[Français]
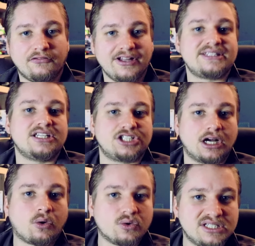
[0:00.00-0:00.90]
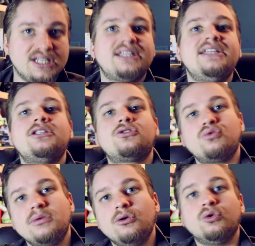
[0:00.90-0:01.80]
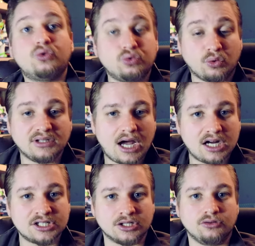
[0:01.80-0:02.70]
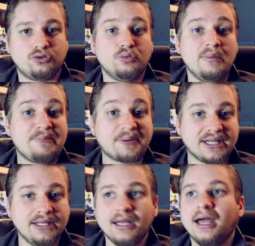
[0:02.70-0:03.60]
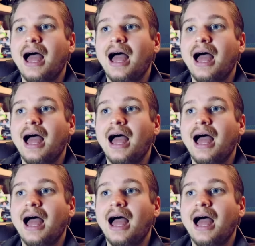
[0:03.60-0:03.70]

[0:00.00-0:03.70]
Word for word: En fait, c'est Jacques Rosier qui suit le tournage du mépris